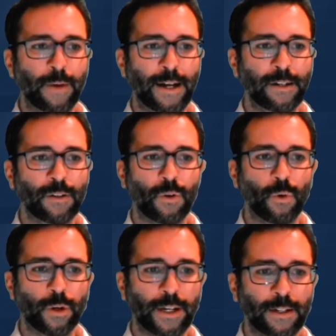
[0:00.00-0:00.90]
Mal
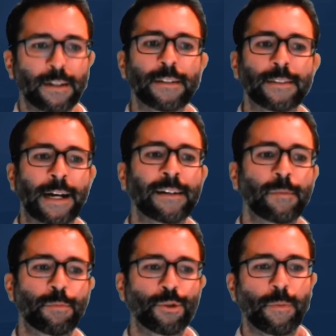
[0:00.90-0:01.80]
oder sagen
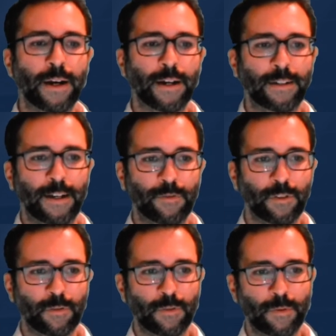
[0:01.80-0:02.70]
die Buchmacher
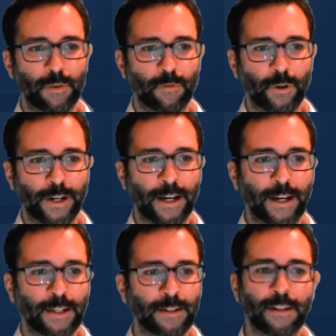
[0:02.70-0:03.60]
davon
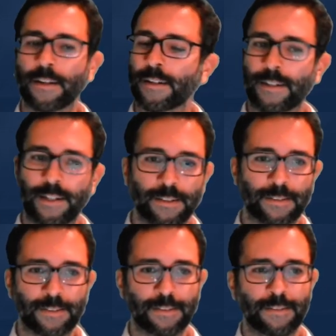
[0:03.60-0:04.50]
vornherein,
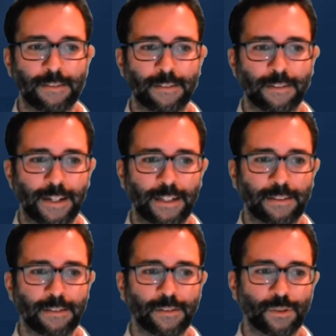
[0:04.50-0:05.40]
das
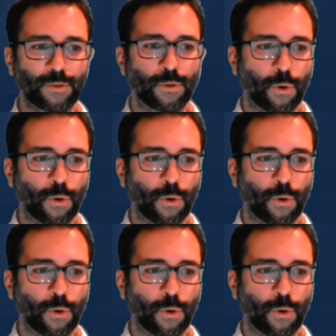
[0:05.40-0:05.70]
geht zu